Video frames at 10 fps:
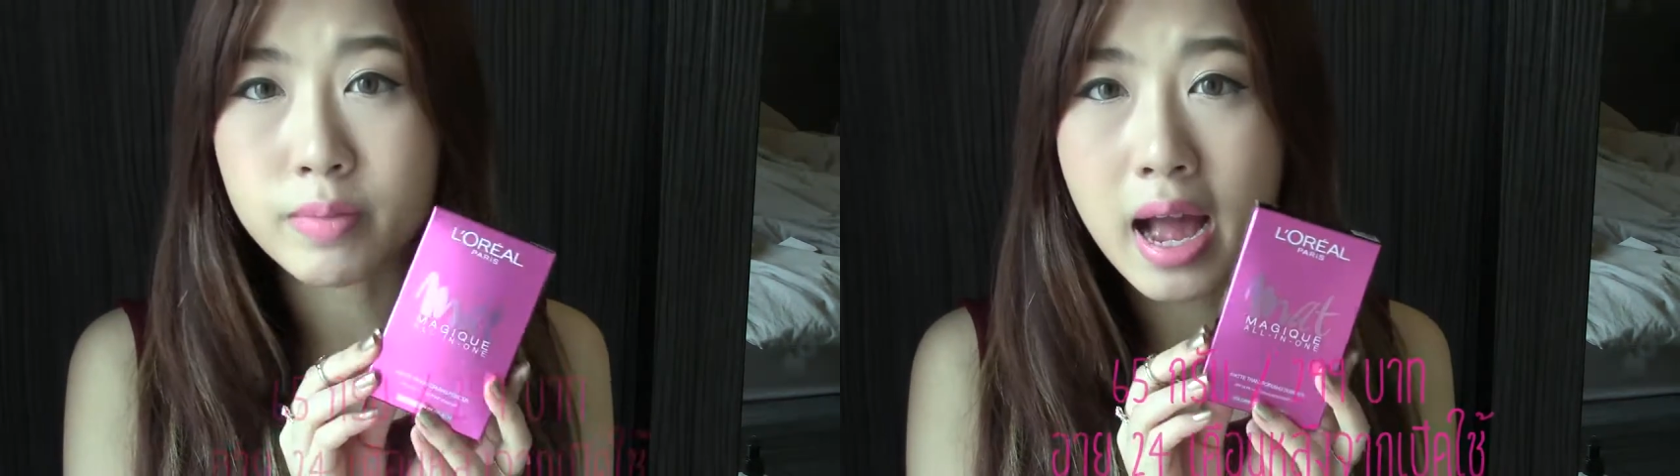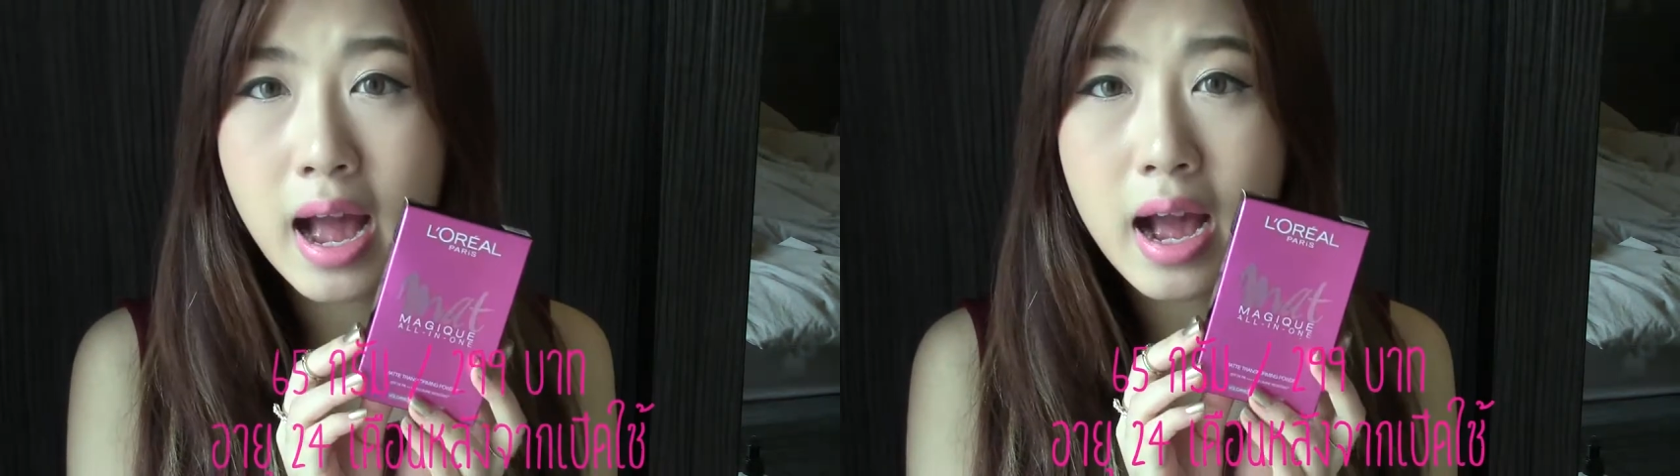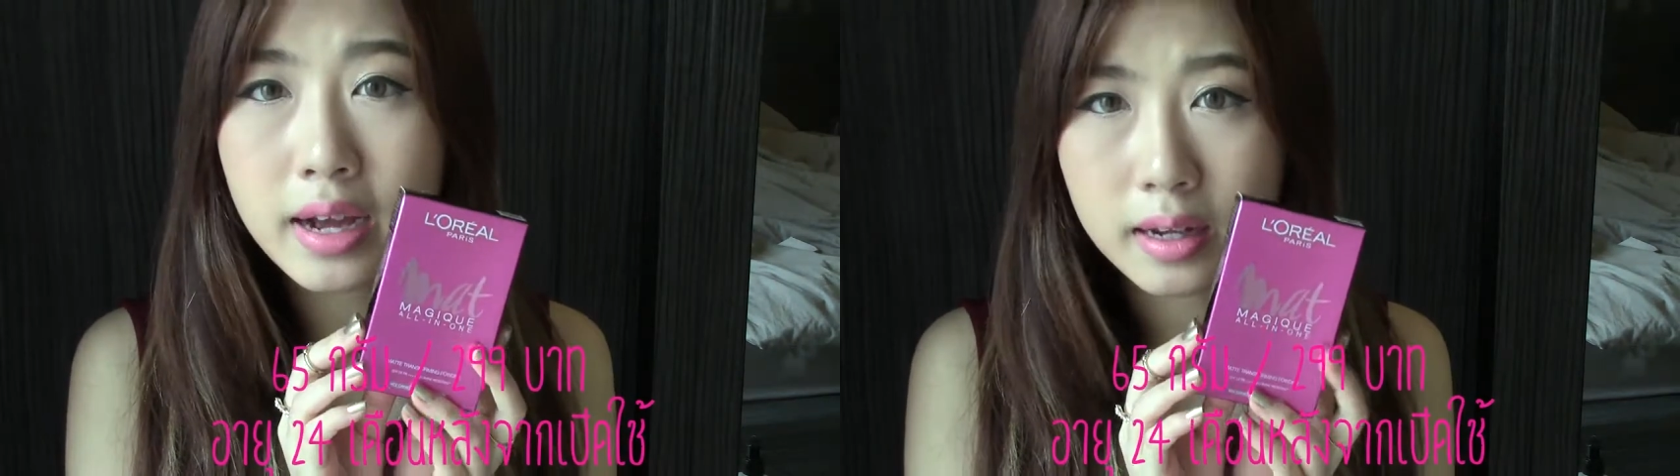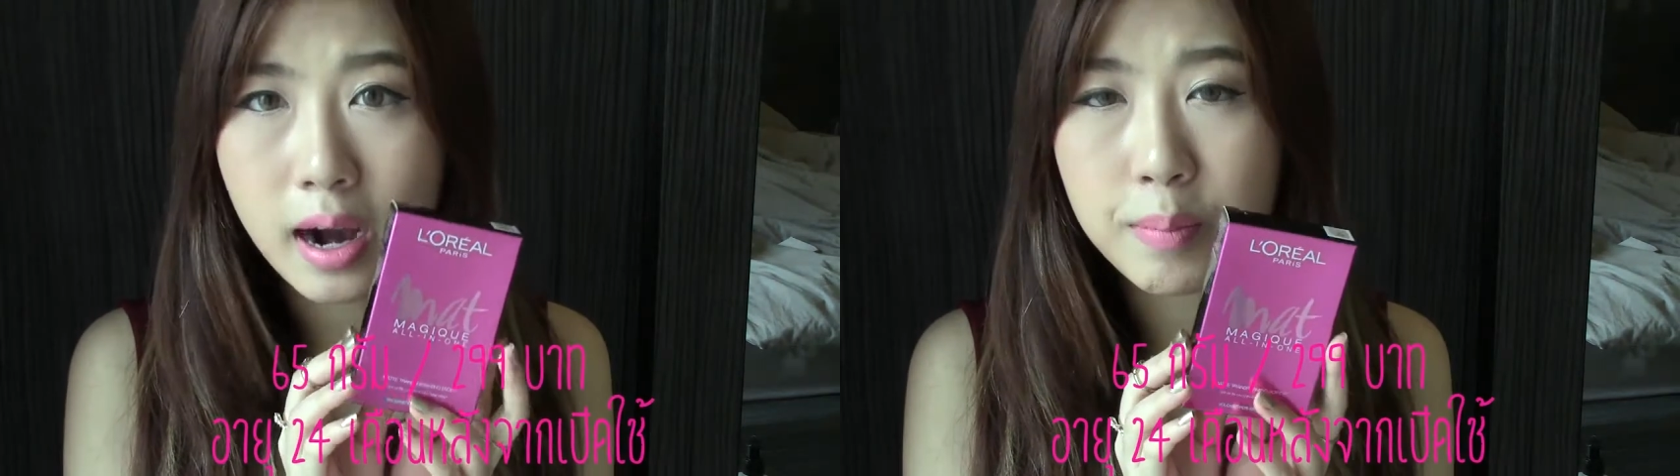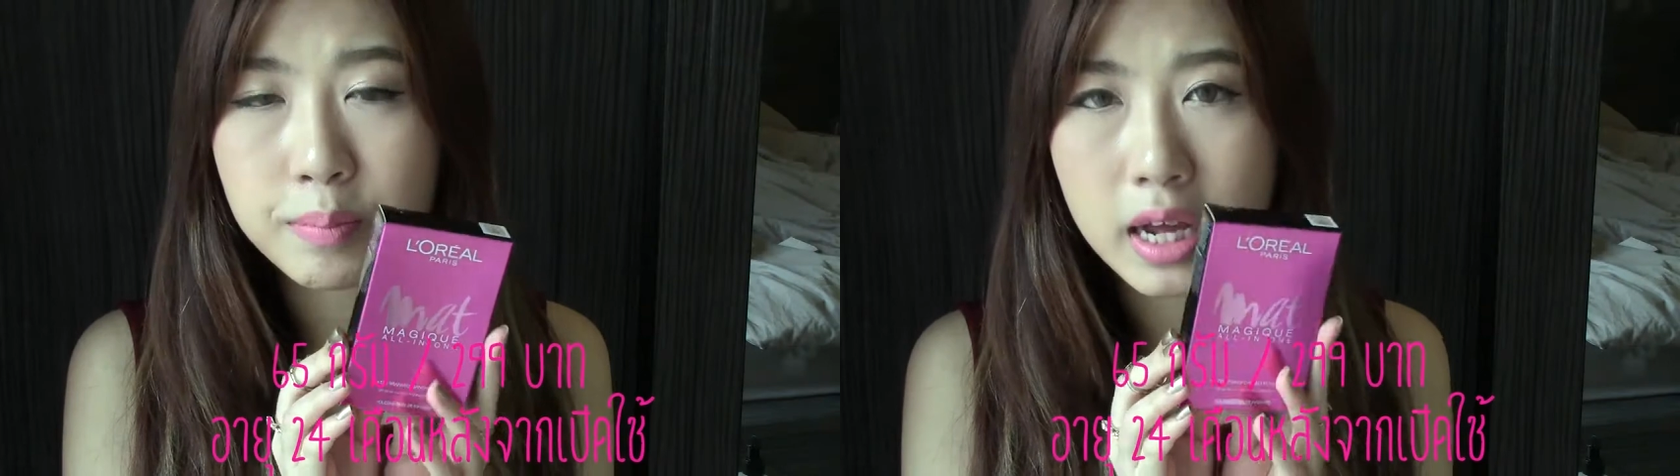65 ก
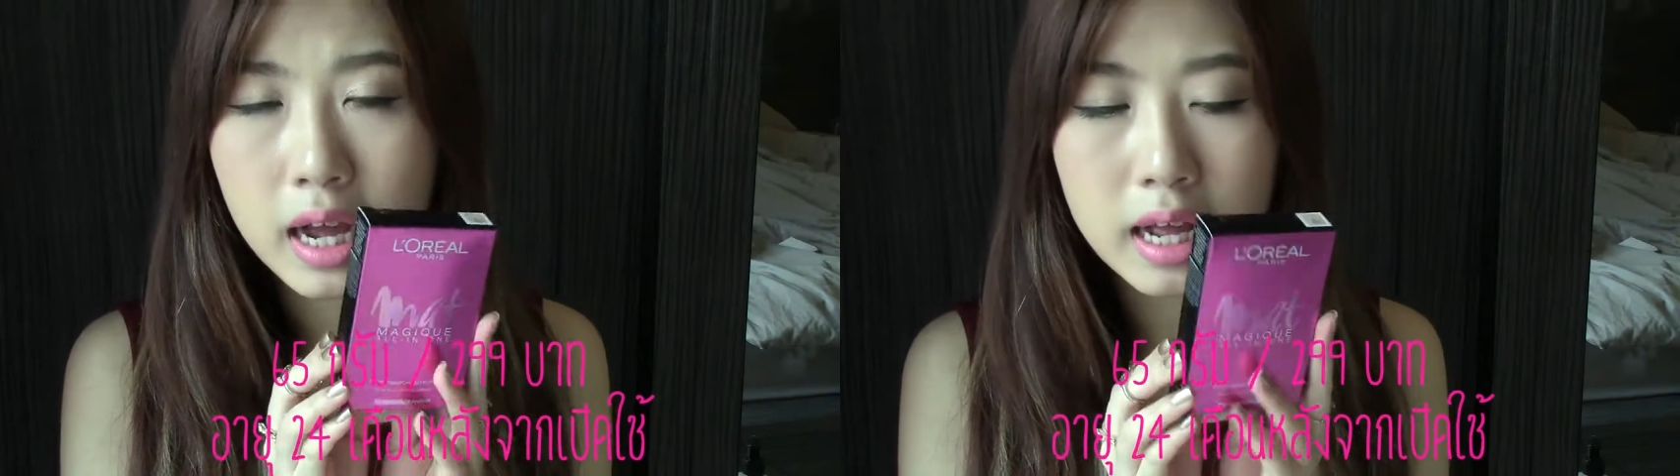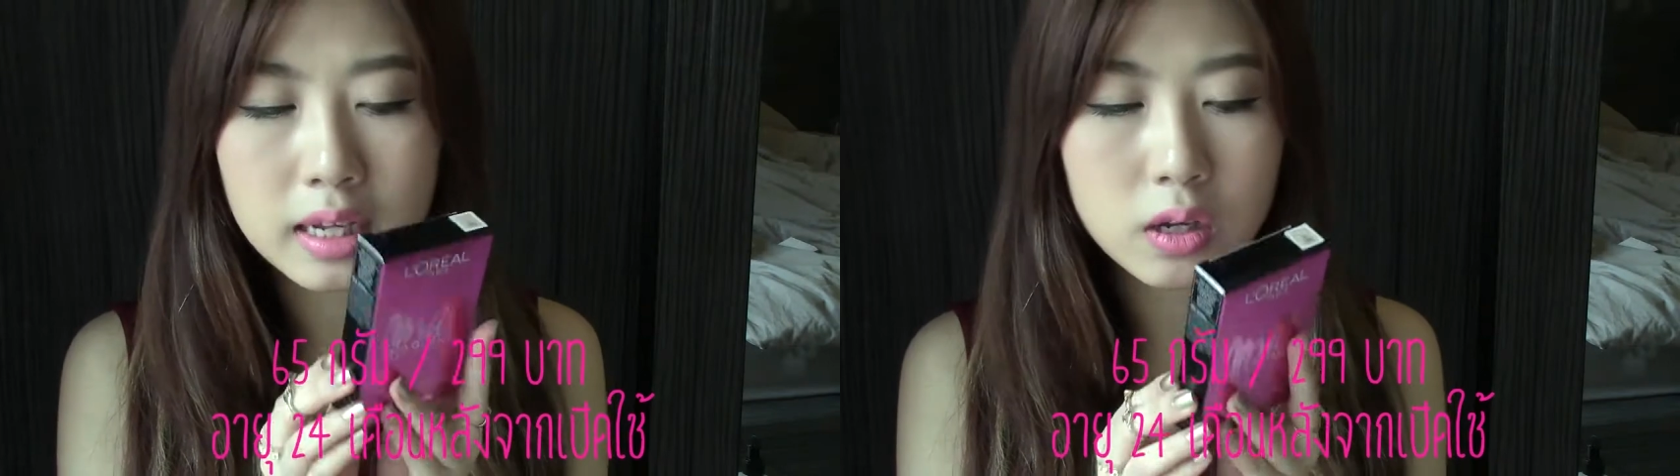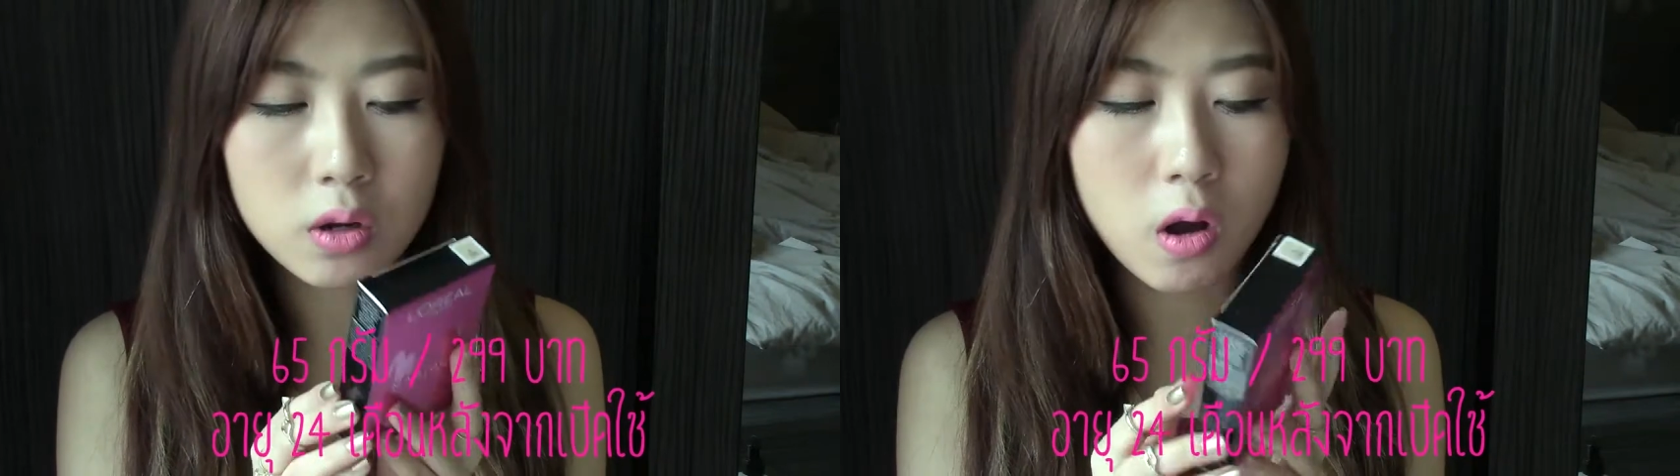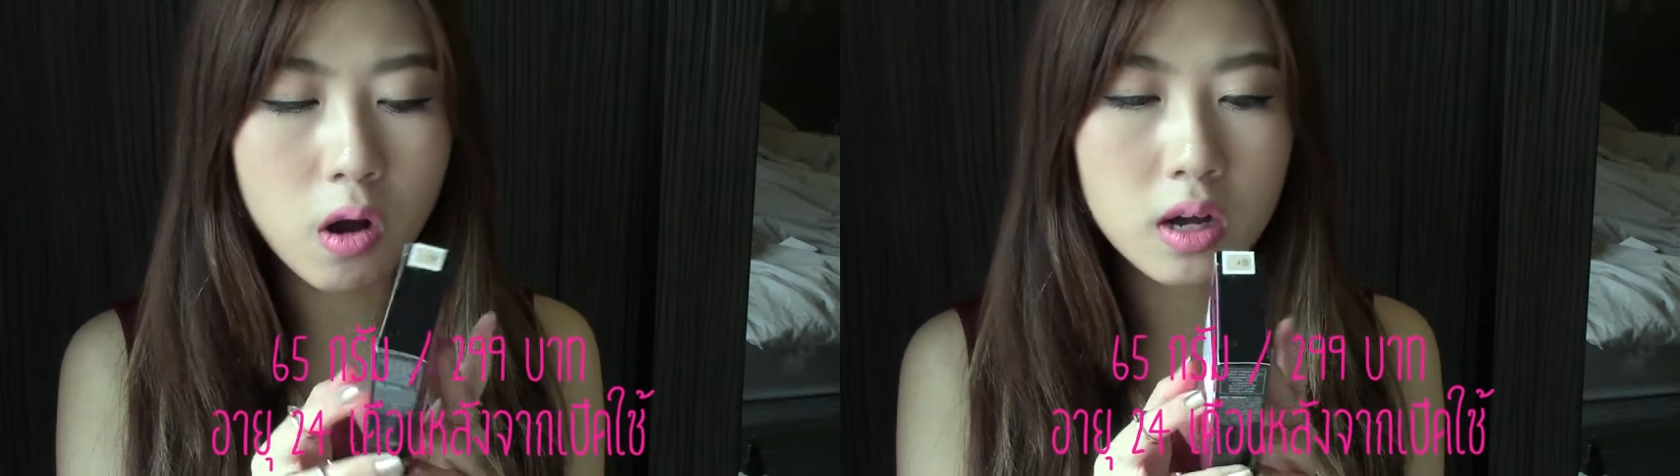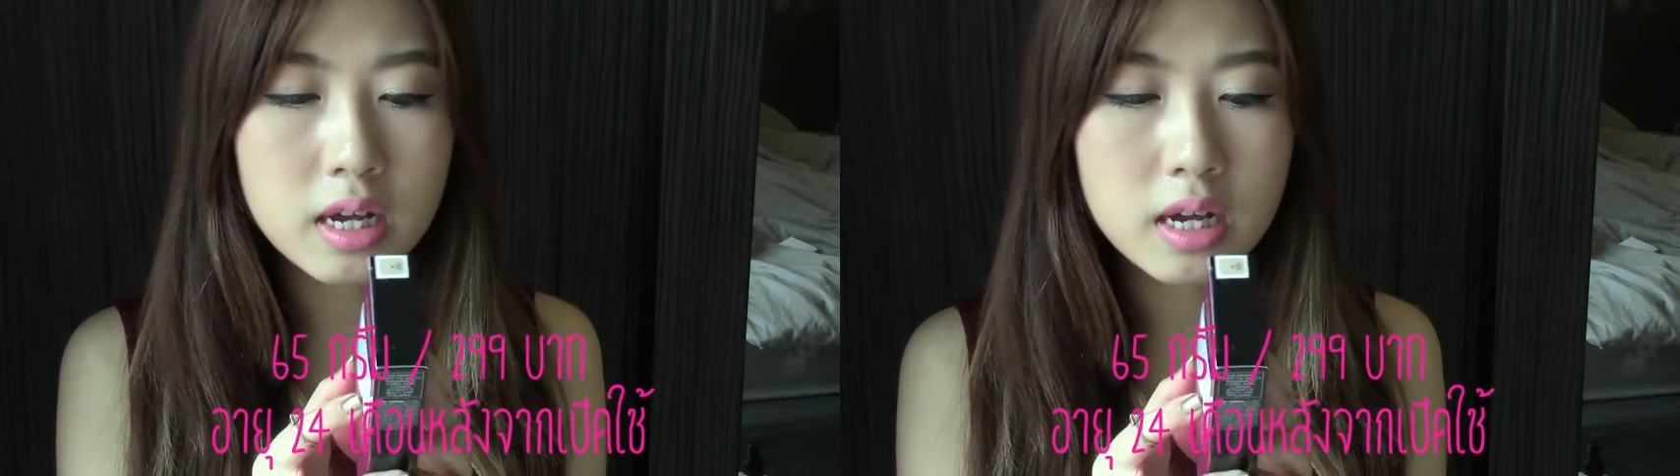รัมนะคะแล้วก็